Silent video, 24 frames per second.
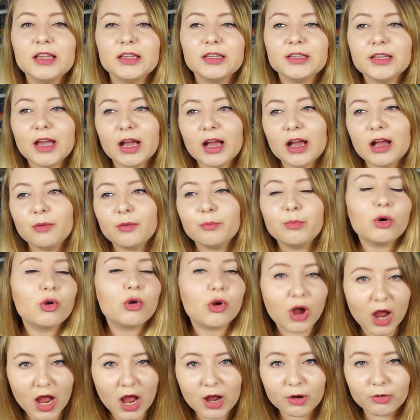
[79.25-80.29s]
Ja
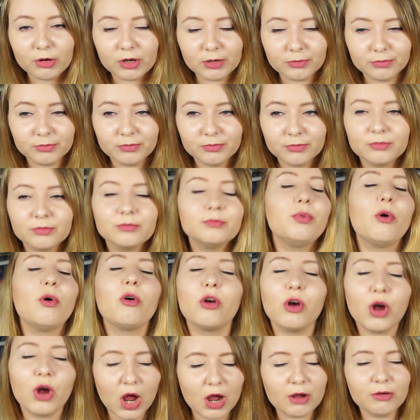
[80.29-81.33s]
pokochałam
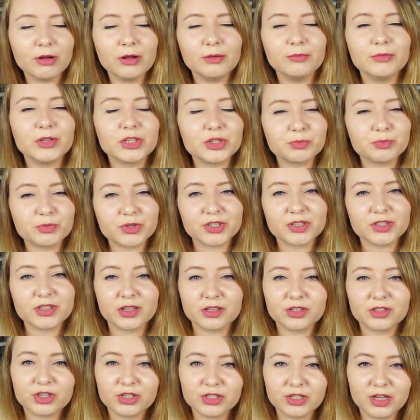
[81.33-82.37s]
pokochała, mieć
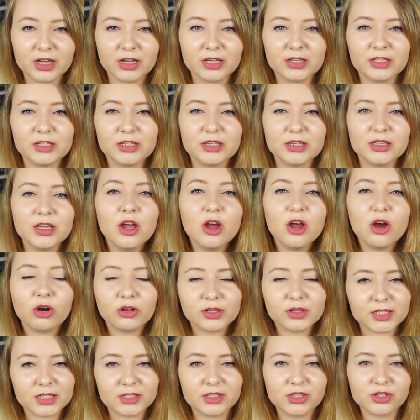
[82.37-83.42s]
przeznaczenia i
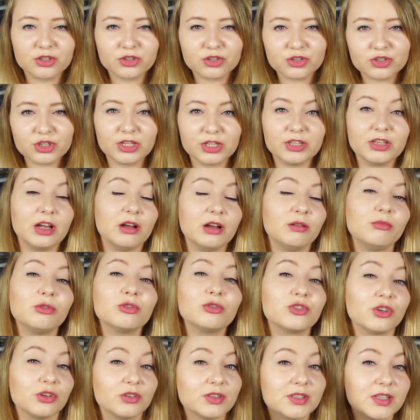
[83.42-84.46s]
ostatnie życzenie, a
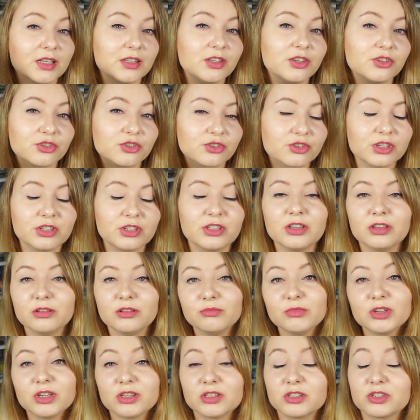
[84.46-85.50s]
może ostatnie życzenie i
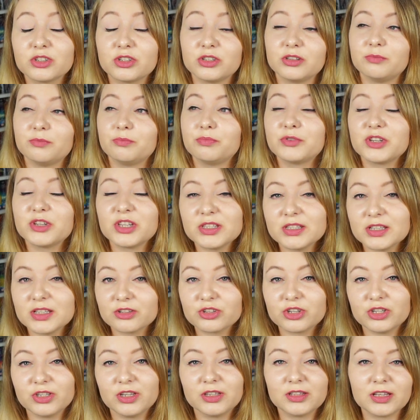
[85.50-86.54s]
mieć
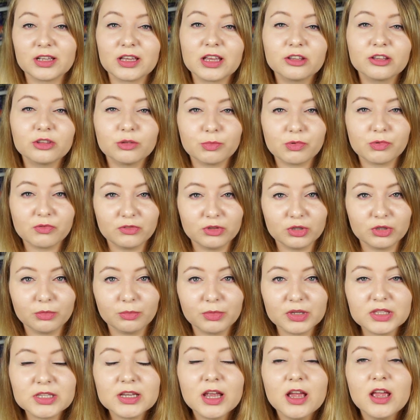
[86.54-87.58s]
przeznaczenie tak jak to powinno
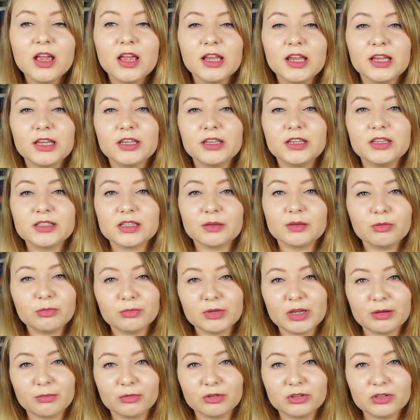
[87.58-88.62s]
być i
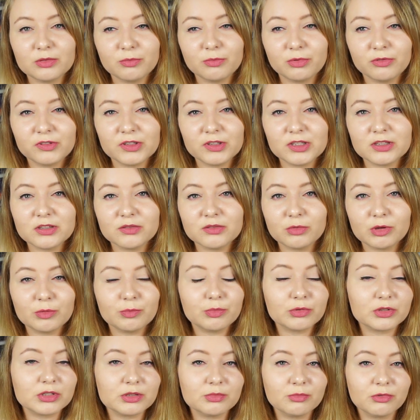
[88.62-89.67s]
zapomniałam o tym powiedzieć w moim
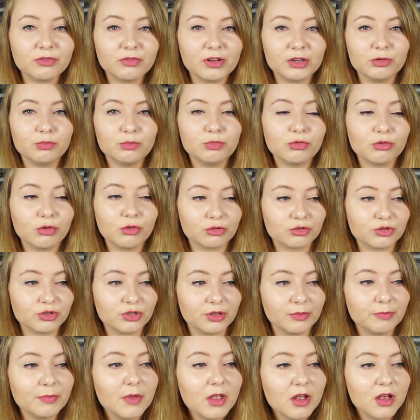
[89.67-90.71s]
podsumowaniu
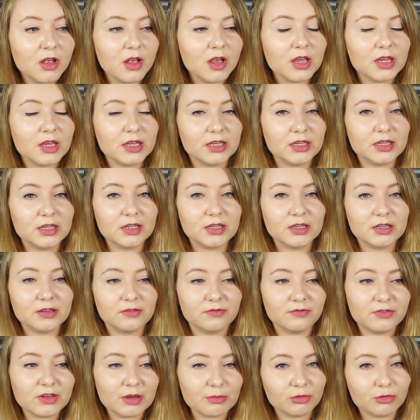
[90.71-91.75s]
półrocznym i
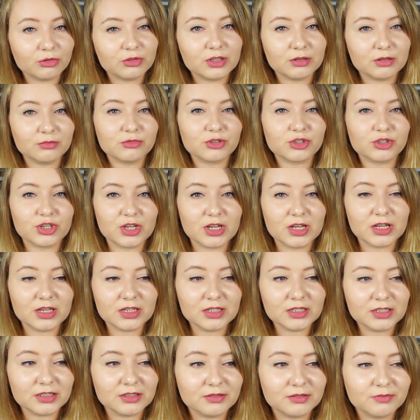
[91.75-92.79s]
wiem o tym, że
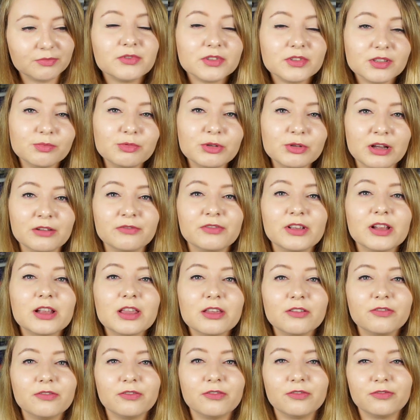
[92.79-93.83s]
y, zrobiłam
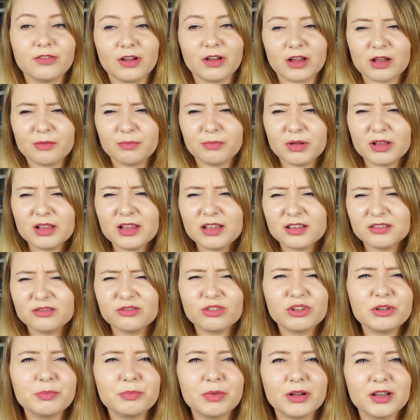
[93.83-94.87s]
wielki fuck up, ale
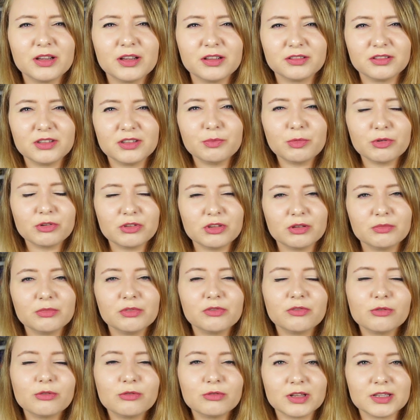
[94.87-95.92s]
to chyba nie powinno mnie
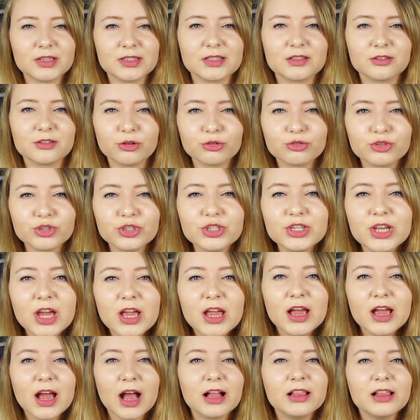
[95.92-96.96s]
w ogóle zaskoczyć,
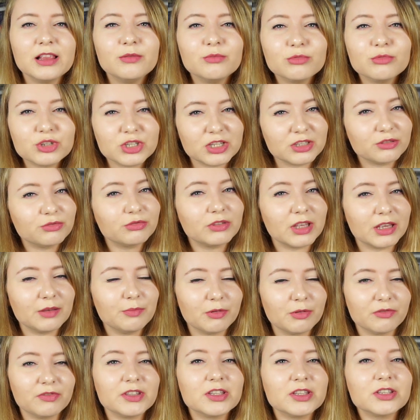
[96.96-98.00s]
ale muszę tutaj
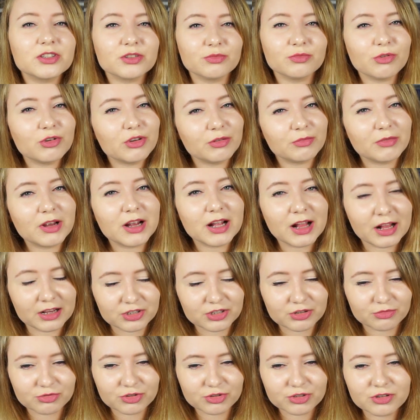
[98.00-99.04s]
powiedzieć, że moim
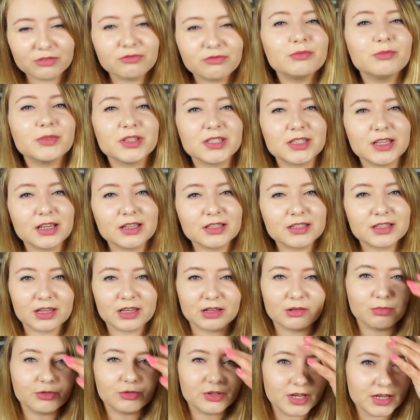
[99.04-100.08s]
kraszem życiowym jest
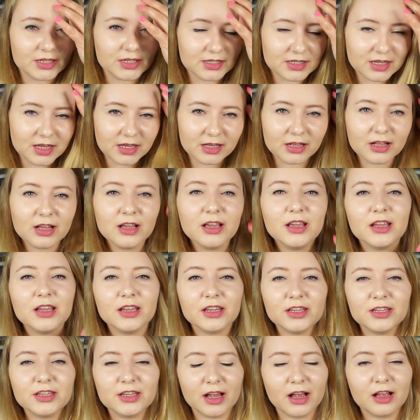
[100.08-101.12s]
Jaskier, bo Jaskier
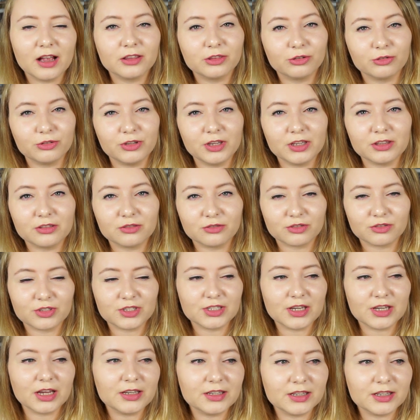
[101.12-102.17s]
i ja to jedność,
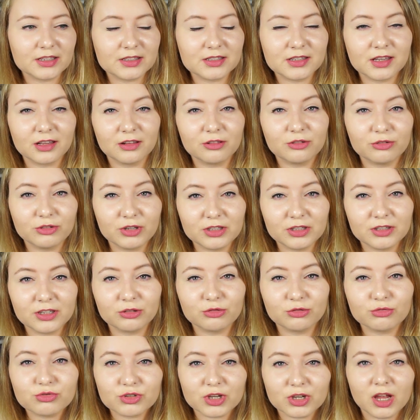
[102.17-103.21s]
ja i Jaskier to jedna
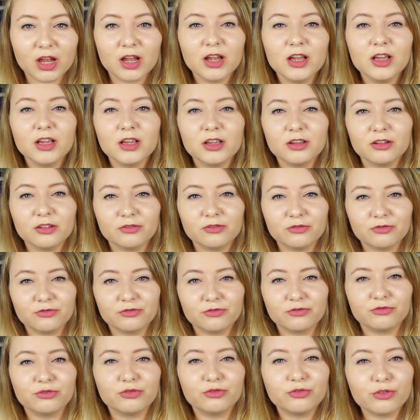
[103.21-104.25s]
dusza
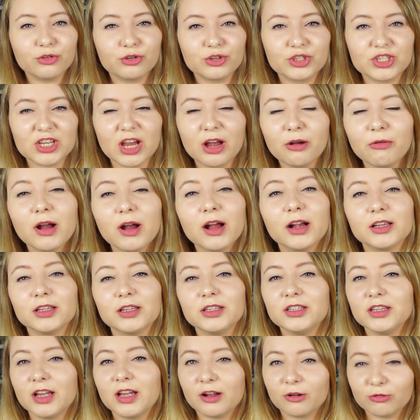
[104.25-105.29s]
w dwóch ciałach
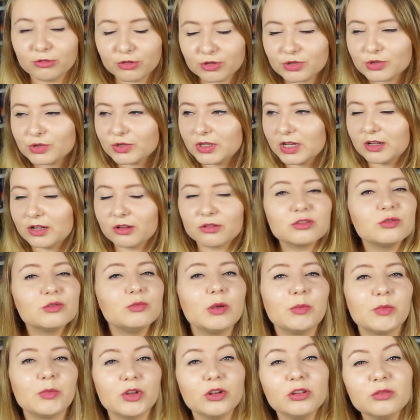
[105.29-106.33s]
i ja go doskonale
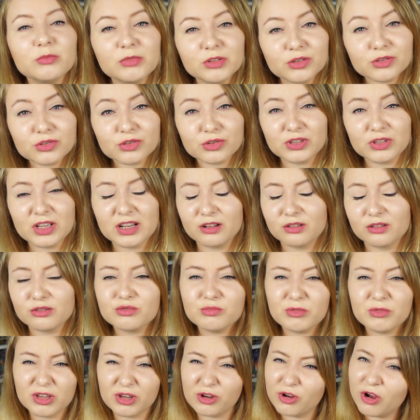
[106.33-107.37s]
rozumiem i on mnie doskonale
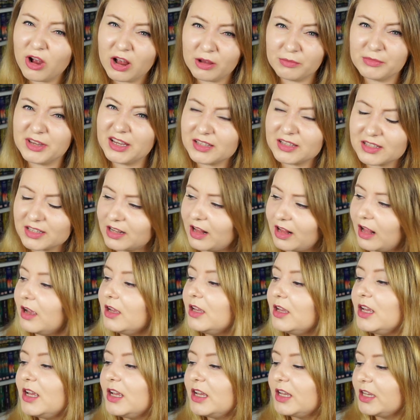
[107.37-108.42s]
rozumie i kocham Jaskiera
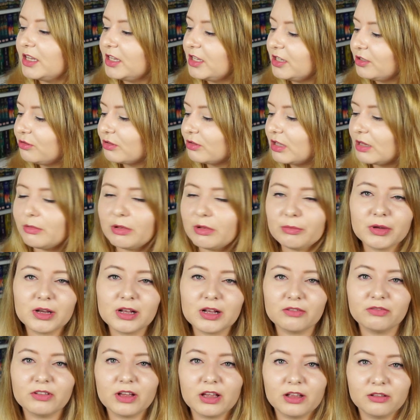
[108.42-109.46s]
i tutaj mamy
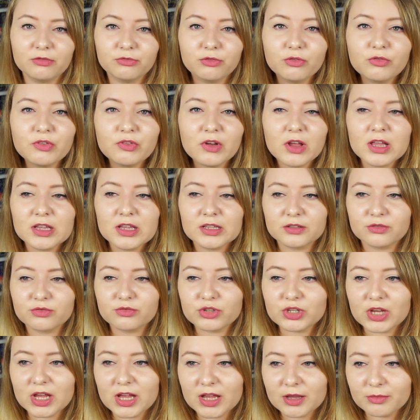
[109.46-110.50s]
krew elfów,
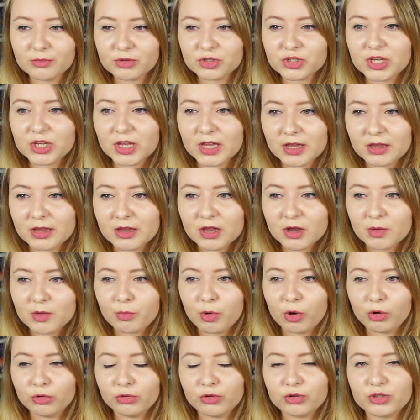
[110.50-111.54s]
słyszałam, że że
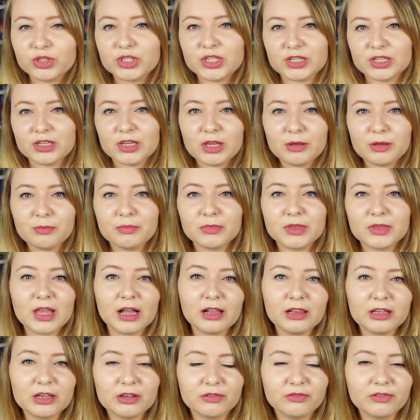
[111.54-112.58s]
ponoć im
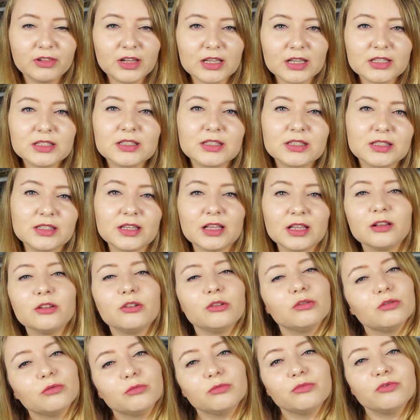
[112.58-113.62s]
dalej w las z
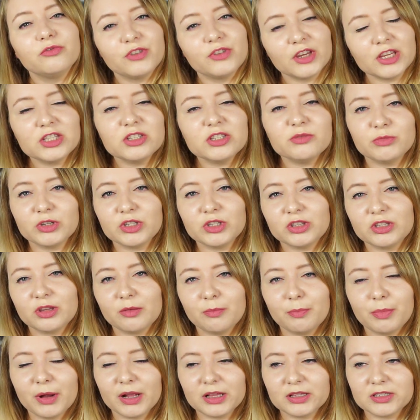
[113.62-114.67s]
serią Wiedźmin,
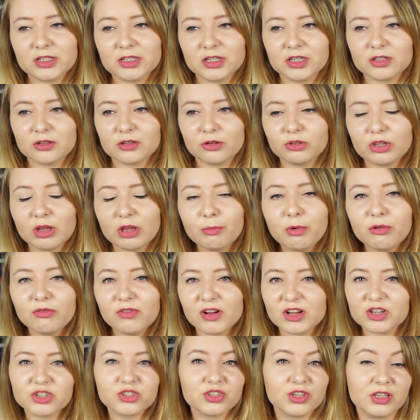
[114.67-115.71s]
tym bardziej jest ona
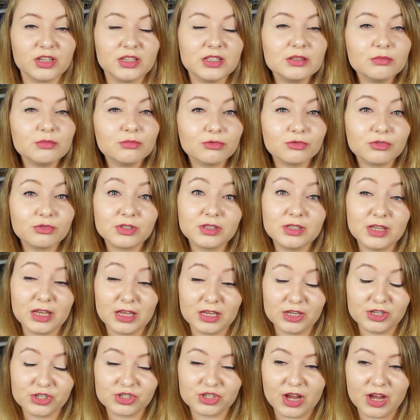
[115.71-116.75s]
poważna i
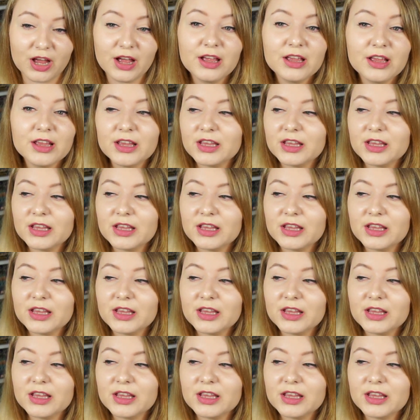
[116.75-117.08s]
smutniejsza.